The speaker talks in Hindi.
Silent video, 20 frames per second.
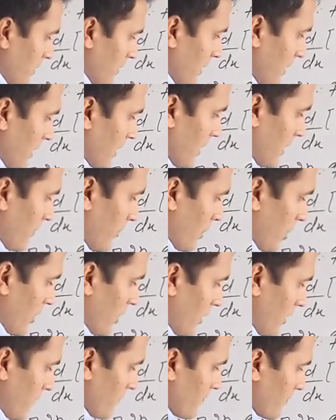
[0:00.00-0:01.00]
डी
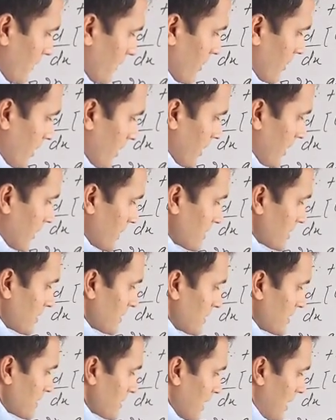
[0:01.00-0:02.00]
अपॉन डी एक्स
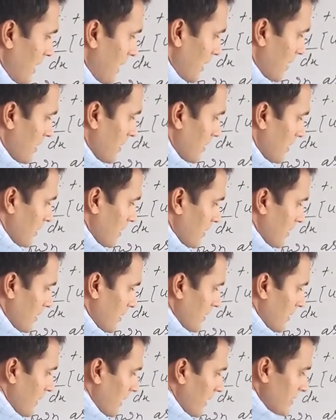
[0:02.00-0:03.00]
किसका
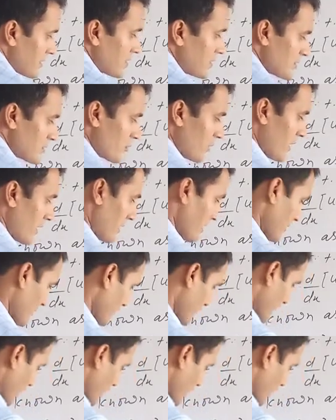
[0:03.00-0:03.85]
एक्स स्क्वायर का